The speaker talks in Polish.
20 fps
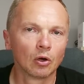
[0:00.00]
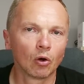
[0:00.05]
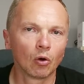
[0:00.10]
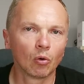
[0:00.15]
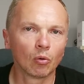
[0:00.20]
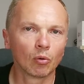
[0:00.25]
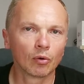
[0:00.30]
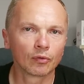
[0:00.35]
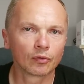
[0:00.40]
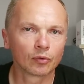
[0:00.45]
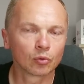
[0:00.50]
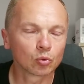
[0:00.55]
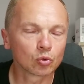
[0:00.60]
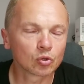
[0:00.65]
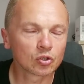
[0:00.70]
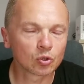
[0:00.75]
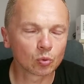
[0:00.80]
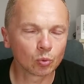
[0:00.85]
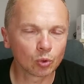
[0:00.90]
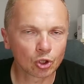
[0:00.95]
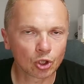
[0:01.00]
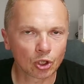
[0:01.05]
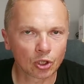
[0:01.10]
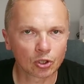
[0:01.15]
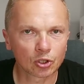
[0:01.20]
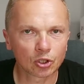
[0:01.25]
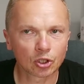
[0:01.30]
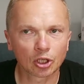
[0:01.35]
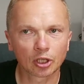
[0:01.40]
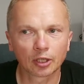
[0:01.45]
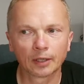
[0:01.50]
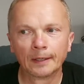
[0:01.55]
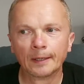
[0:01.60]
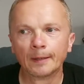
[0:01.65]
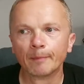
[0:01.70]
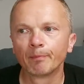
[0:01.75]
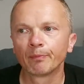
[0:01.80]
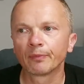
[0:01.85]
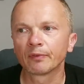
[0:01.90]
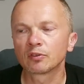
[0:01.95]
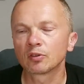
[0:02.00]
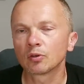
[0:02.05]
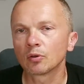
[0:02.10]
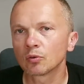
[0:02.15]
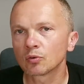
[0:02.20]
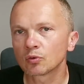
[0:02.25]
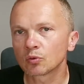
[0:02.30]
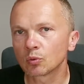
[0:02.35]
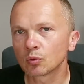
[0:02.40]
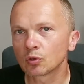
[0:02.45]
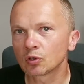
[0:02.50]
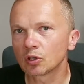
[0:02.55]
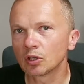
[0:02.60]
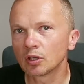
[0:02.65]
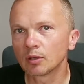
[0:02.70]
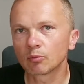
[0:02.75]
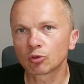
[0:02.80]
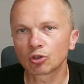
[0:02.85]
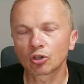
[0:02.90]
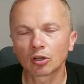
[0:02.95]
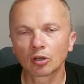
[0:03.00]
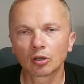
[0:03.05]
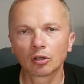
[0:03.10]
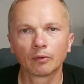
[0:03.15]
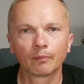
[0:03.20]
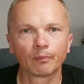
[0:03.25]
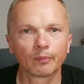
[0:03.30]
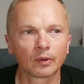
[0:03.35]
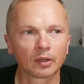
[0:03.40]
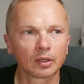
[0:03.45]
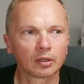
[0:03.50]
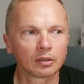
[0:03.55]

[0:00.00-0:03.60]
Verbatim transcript: ołowiu słyszę, że w związku z tym, że